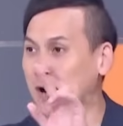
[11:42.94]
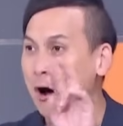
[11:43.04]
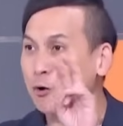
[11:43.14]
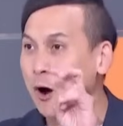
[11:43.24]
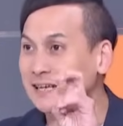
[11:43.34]
还
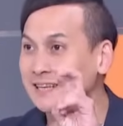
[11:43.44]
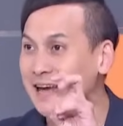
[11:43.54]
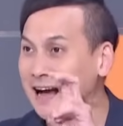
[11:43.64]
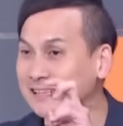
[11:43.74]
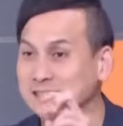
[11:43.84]
搞垮这
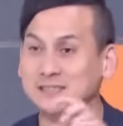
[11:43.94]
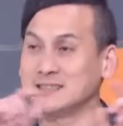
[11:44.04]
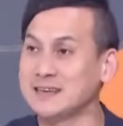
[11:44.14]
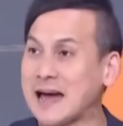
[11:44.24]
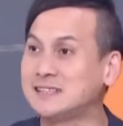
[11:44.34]
两个字，
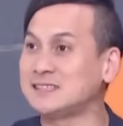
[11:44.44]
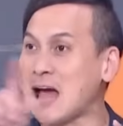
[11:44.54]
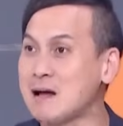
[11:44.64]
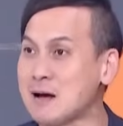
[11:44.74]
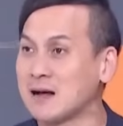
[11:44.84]
你还
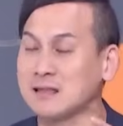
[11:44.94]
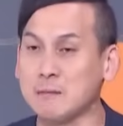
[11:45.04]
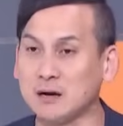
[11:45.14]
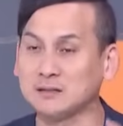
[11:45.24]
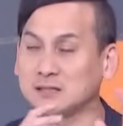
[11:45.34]
加嘛？
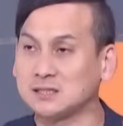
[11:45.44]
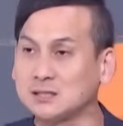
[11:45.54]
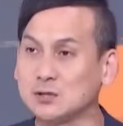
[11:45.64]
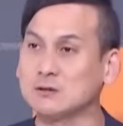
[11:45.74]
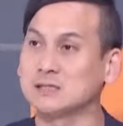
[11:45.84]
代表你的
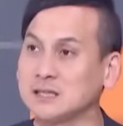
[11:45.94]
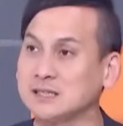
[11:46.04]
心中是